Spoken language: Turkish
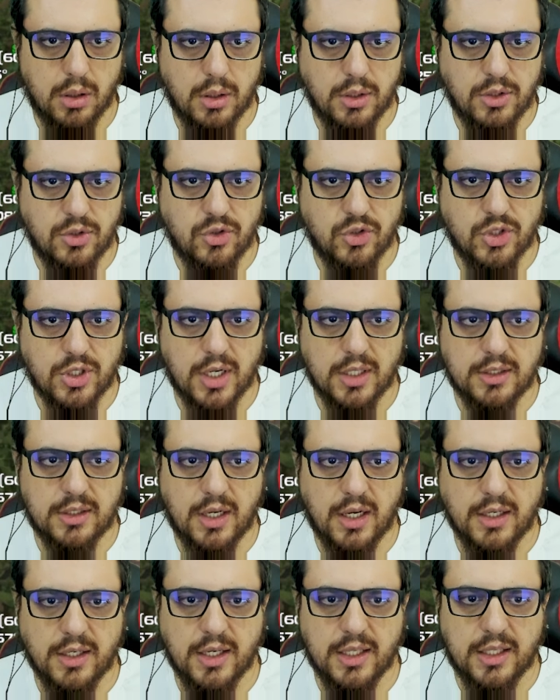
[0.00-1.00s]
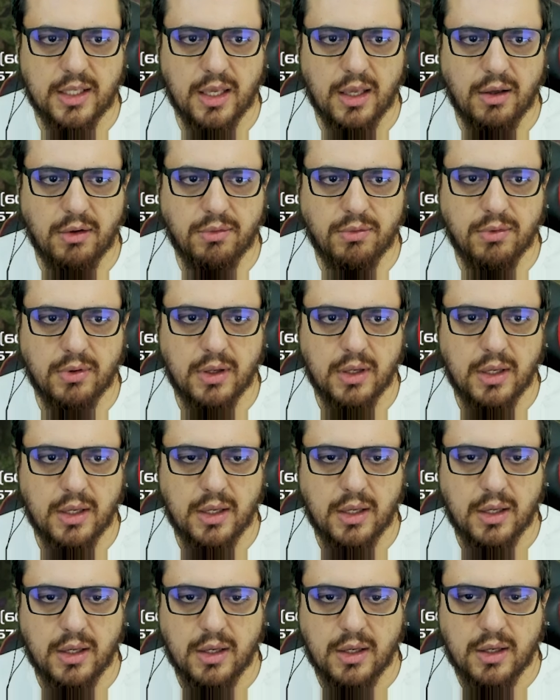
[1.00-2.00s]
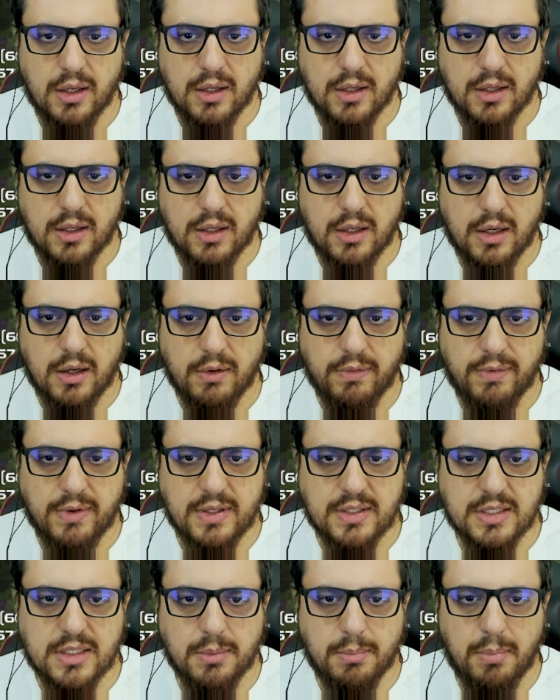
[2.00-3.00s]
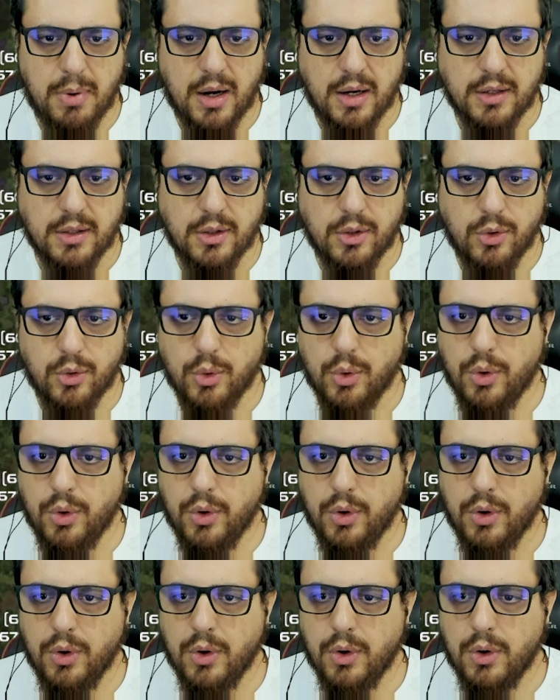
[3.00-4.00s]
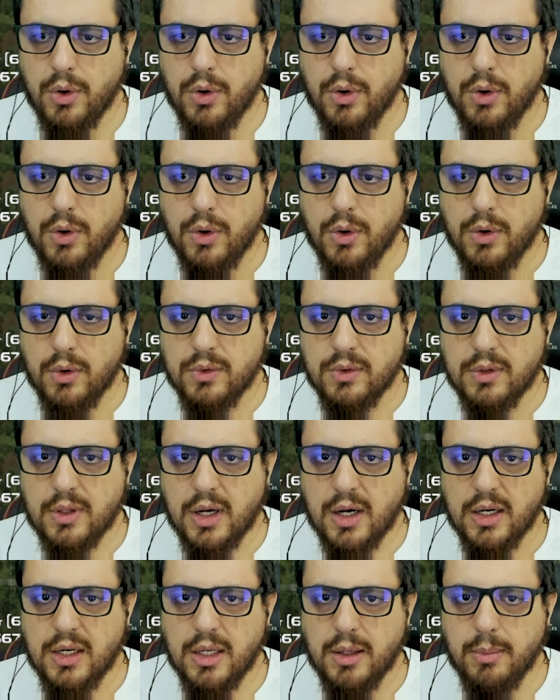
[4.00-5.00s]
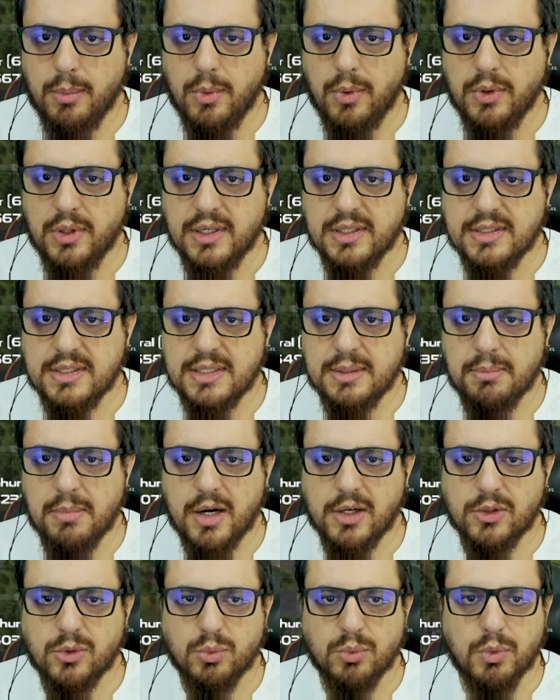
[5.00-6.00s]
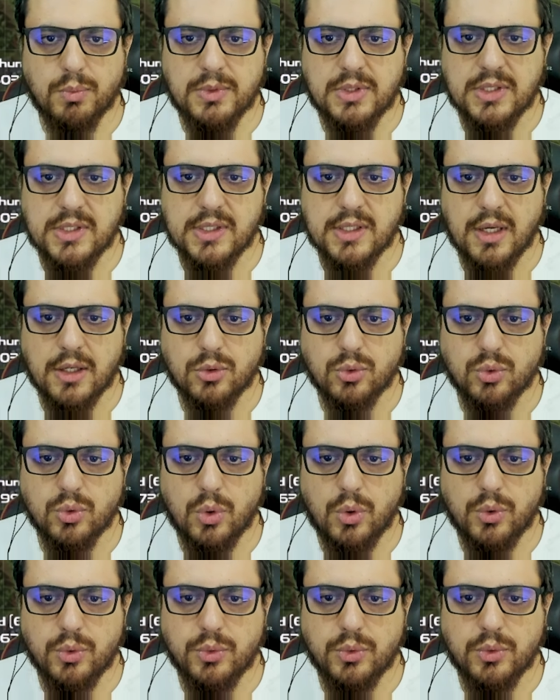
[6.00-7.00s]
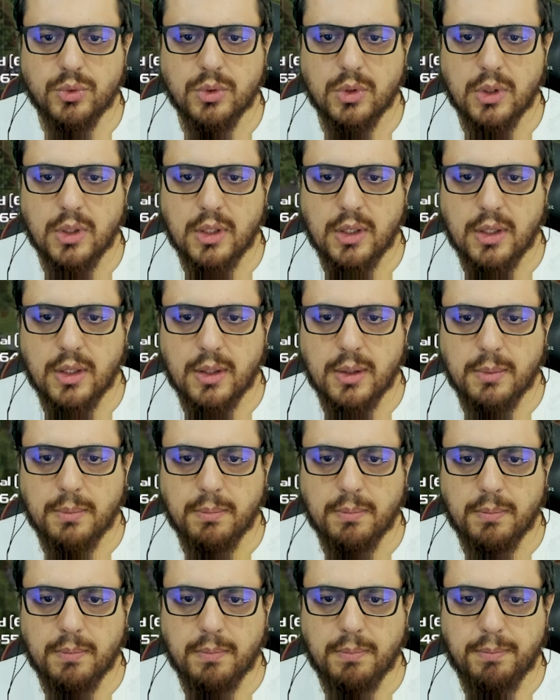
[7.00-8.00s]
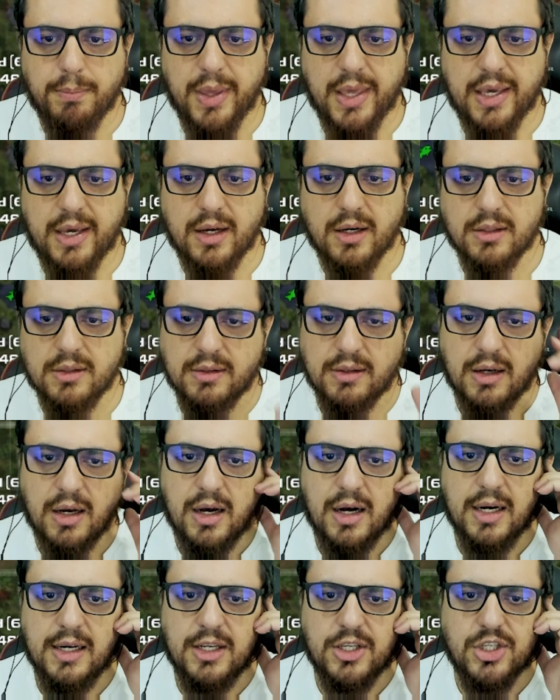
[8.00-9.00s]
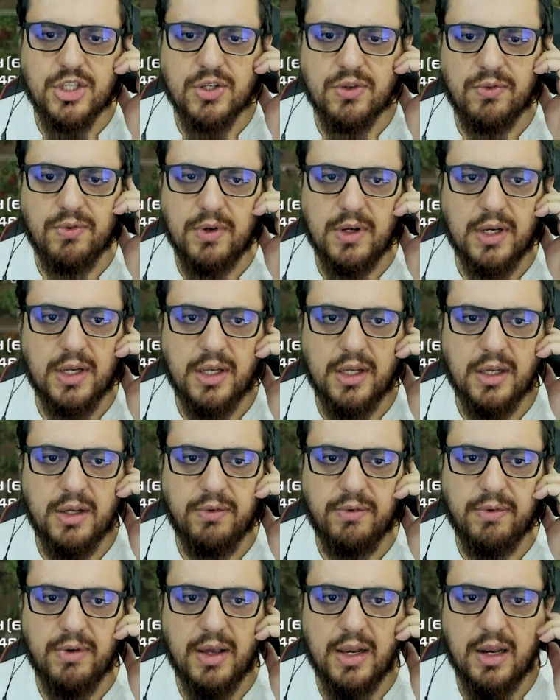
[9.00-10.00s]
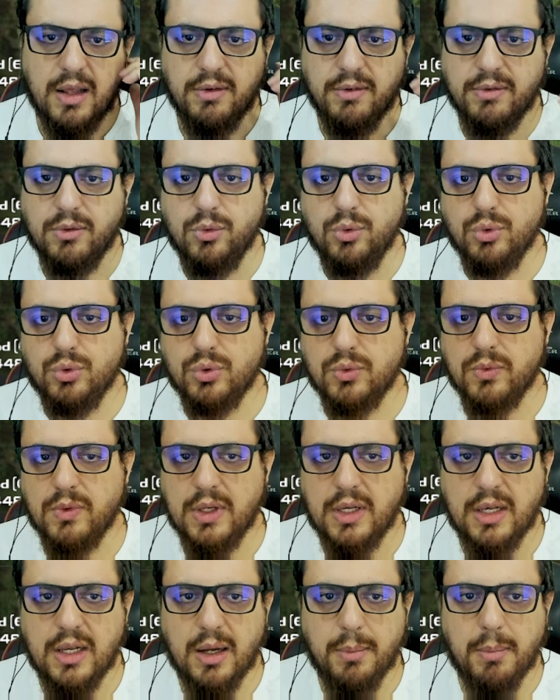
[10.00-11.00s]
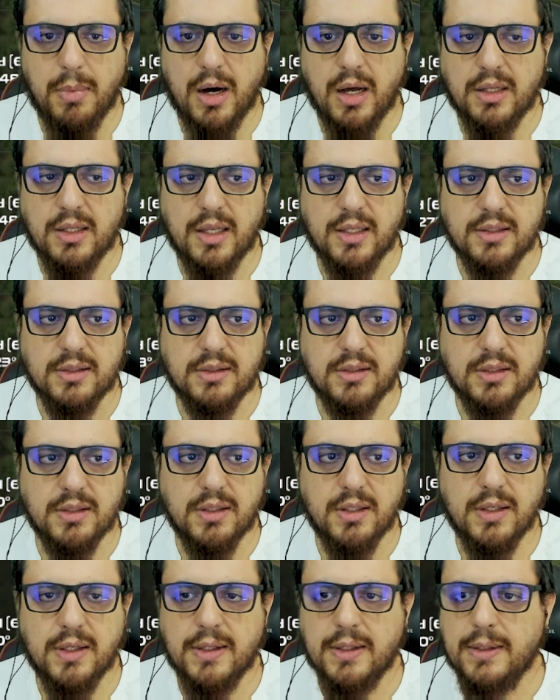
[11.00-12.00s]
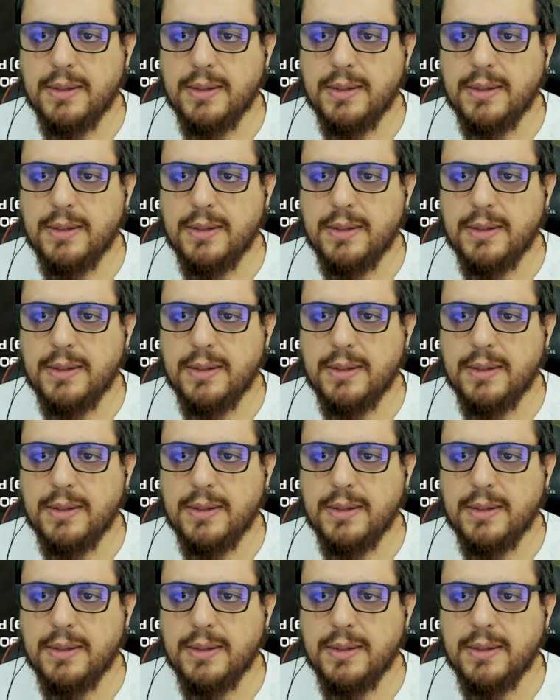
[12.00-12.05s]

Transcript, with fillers: İnşaat halindeki ev. Kafesli banliyö. Tahliye bölgesi, maksimum istasyon. Packard aile çiftliği falan. Lüks villa, bağlantı.